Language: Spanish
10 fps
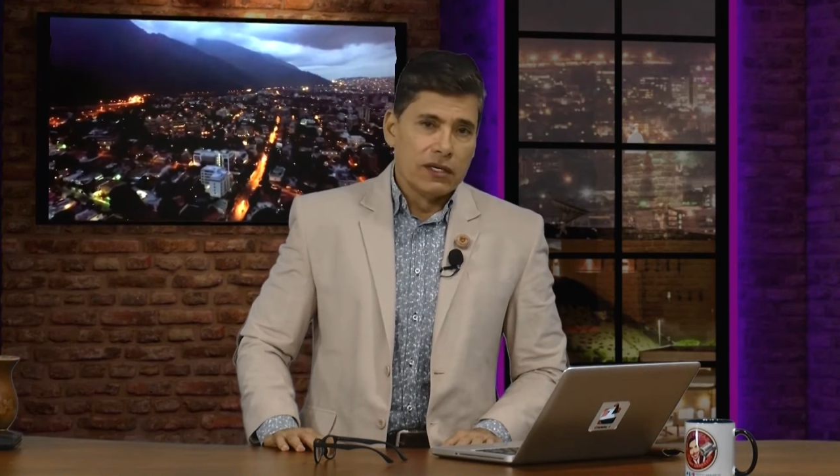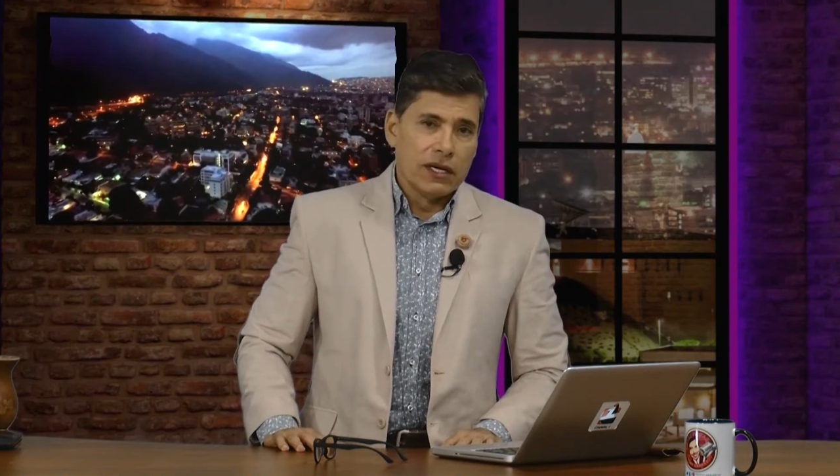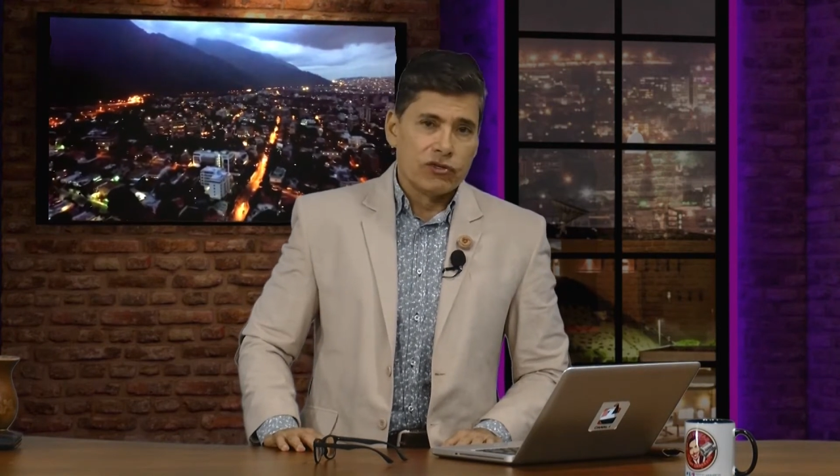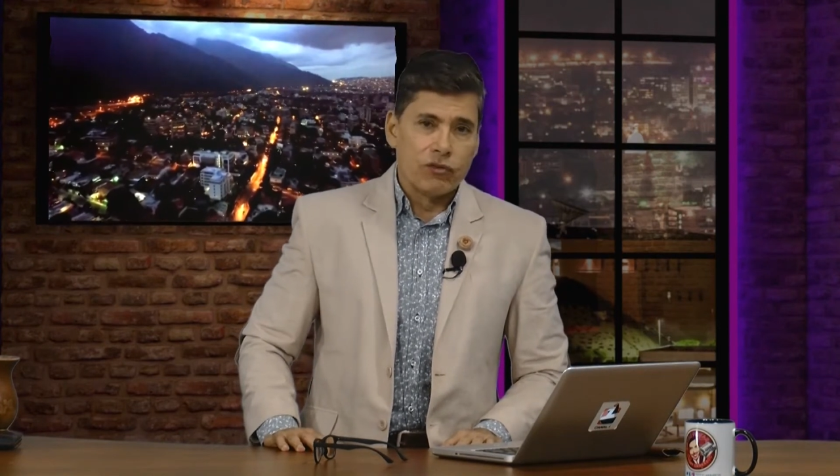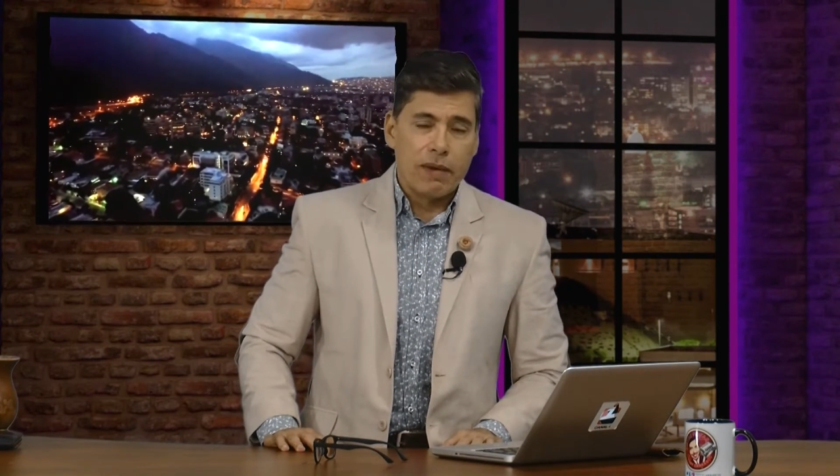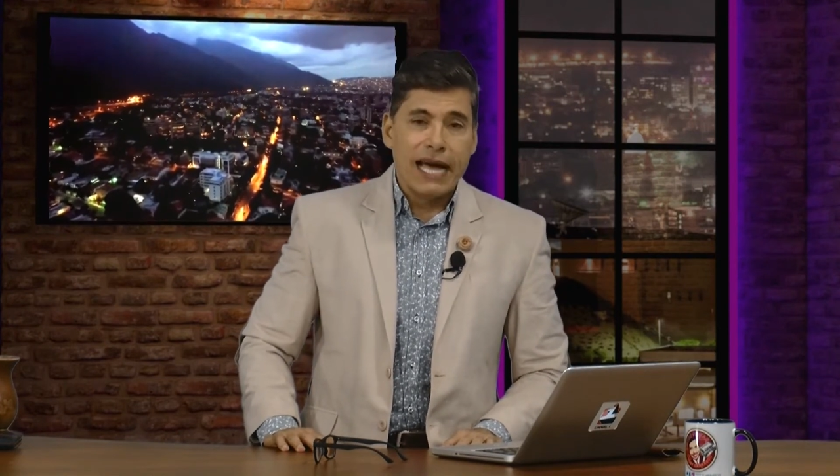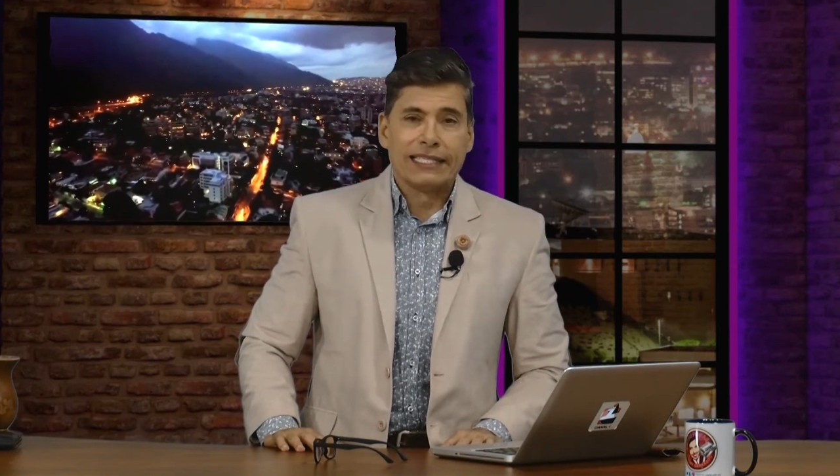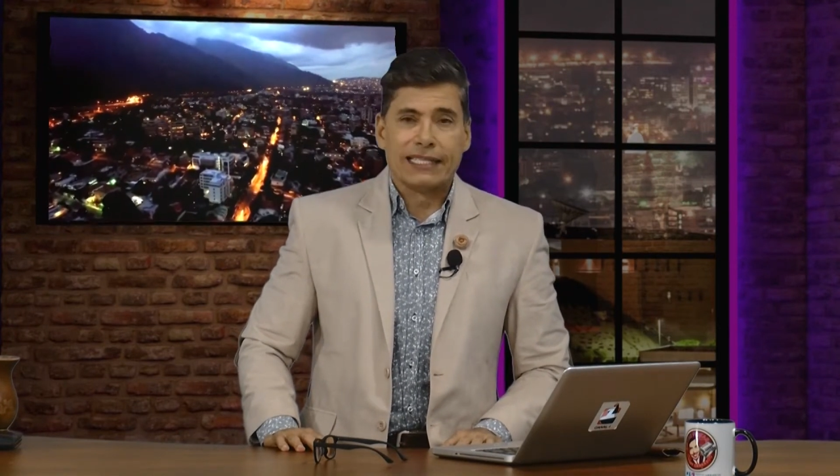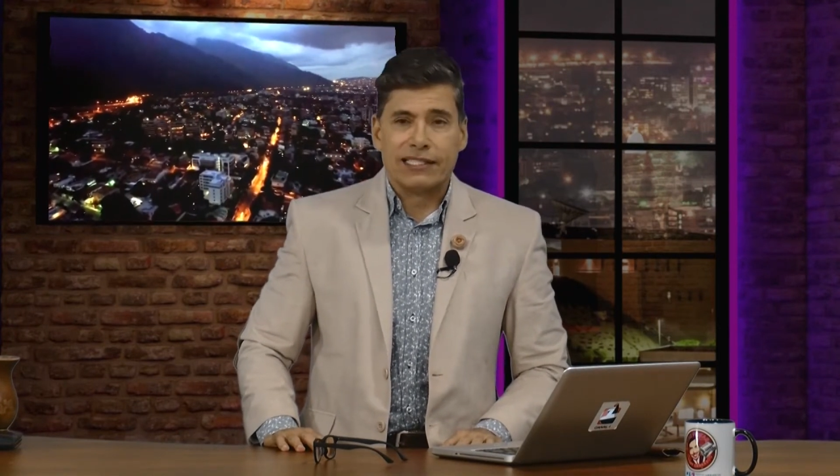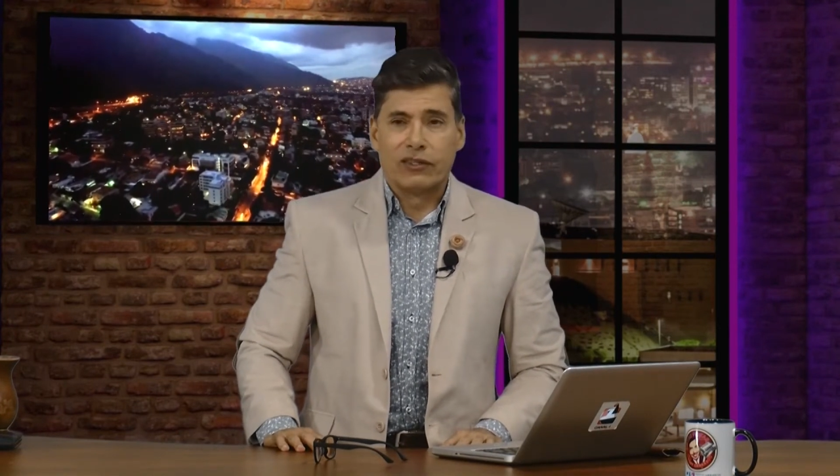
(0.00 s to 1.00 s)
de sus 20,
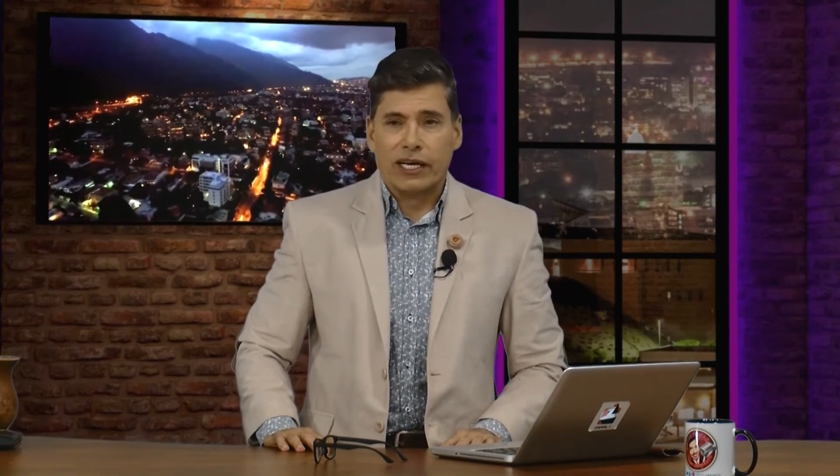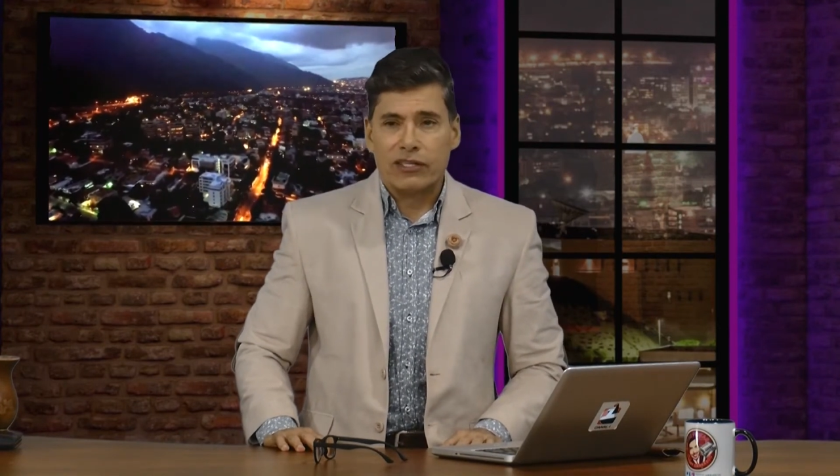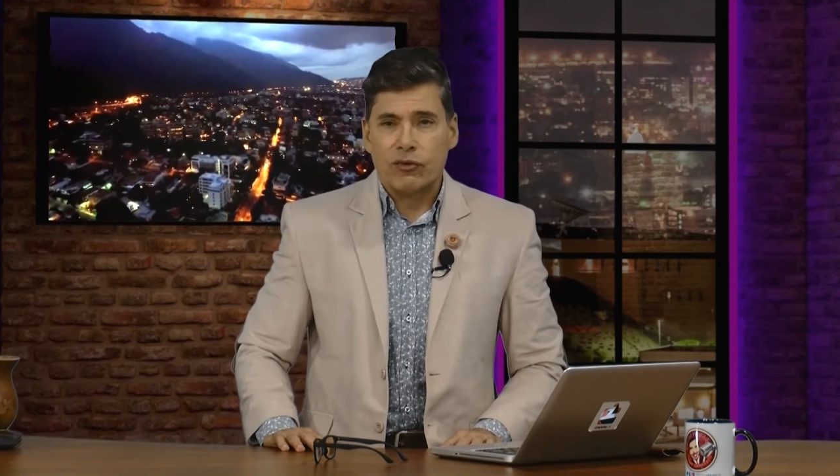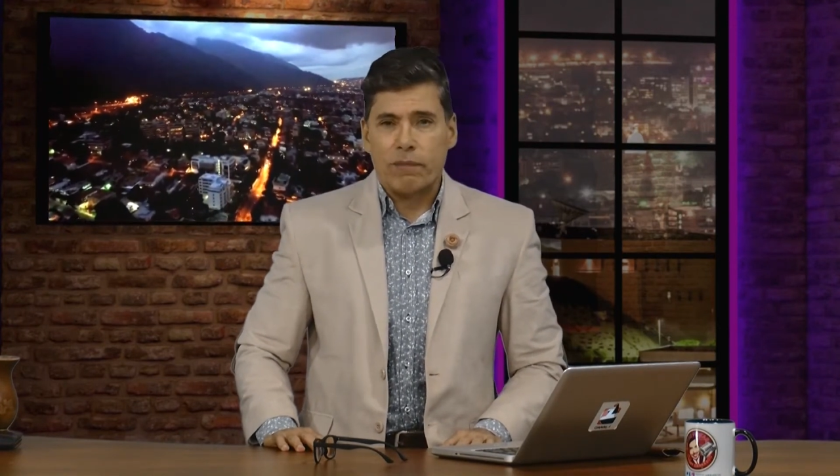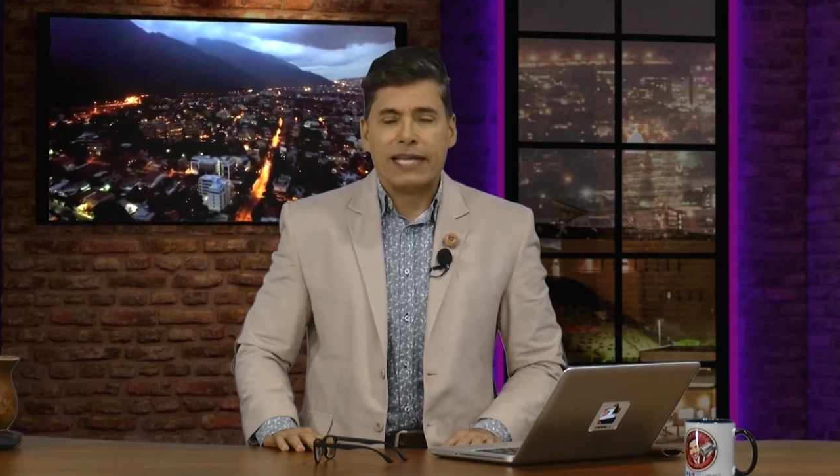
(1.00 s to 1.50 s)
sino que a sus